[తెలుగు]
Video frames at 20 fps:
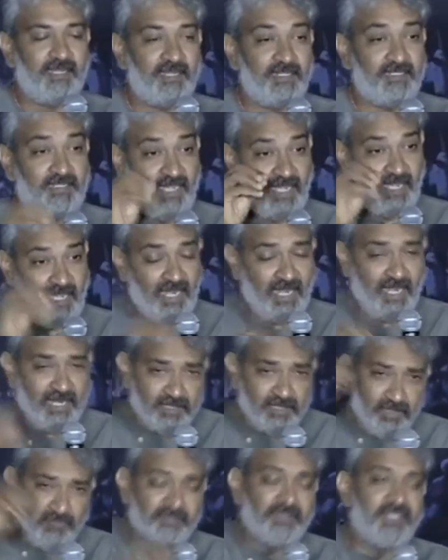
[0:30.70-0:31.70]
అట్ ద
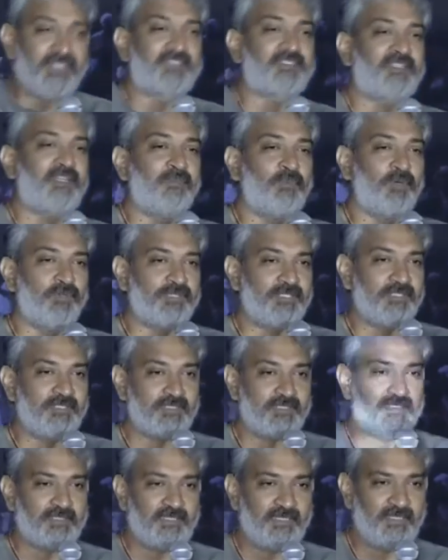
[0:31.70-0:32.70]
హార్ట్ ఆఫ్ దిస్
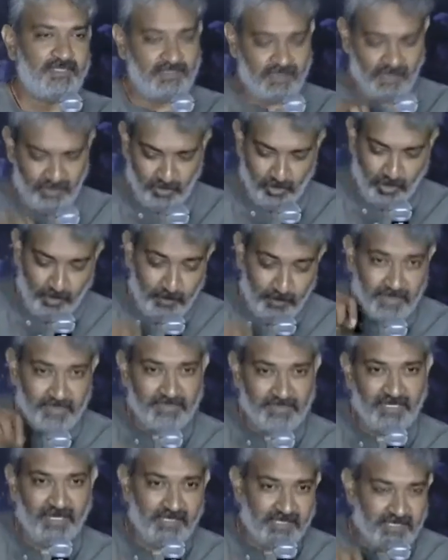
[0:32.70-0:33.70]
ఎమోషన్స్ ఇంకా
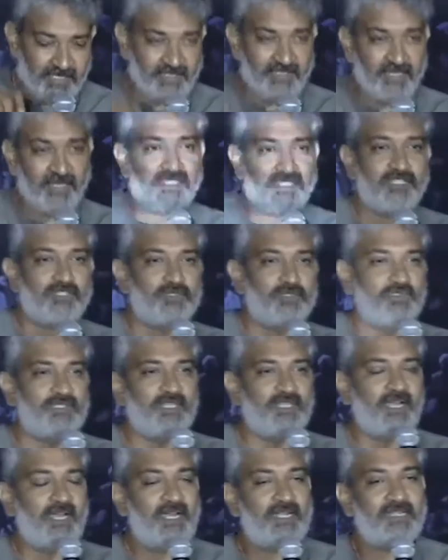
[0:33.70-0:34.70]
లోపలికి తెరచి తెరచి
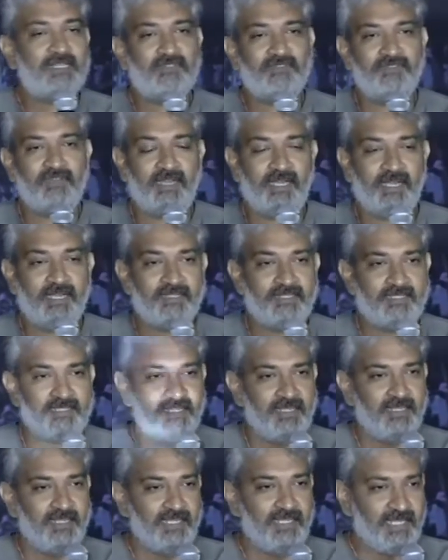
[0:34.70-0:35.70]
చూస్తే హార్ట్ ఆఫ్ హార్ట్స్
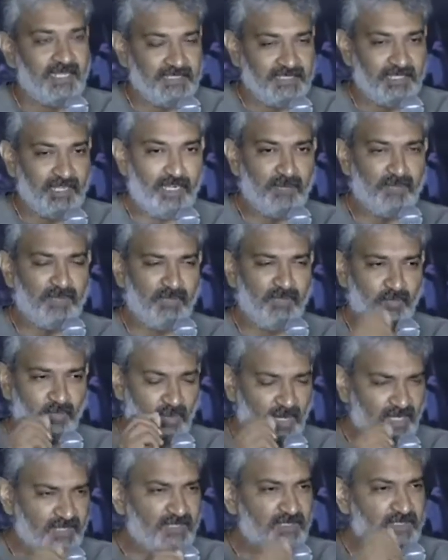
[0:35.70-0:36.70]
దెర్ విల్ బి
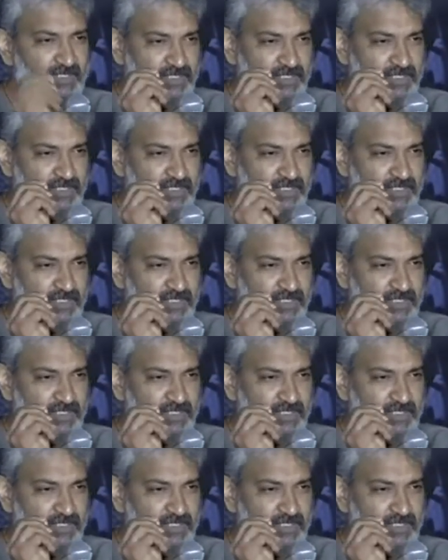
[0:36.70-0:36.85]
వన్